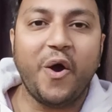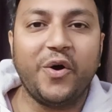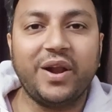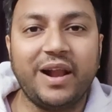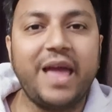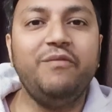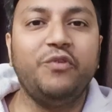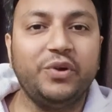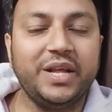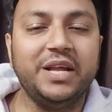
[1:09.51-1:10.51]
और लाइव
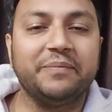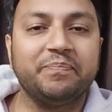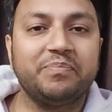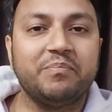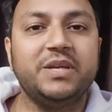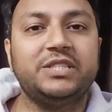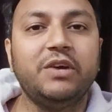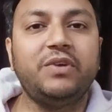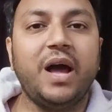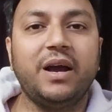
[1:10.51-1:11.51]
वोटिंग में
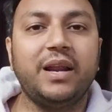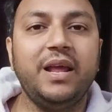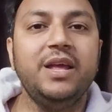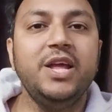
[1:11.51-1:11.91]
शिव ठाकरे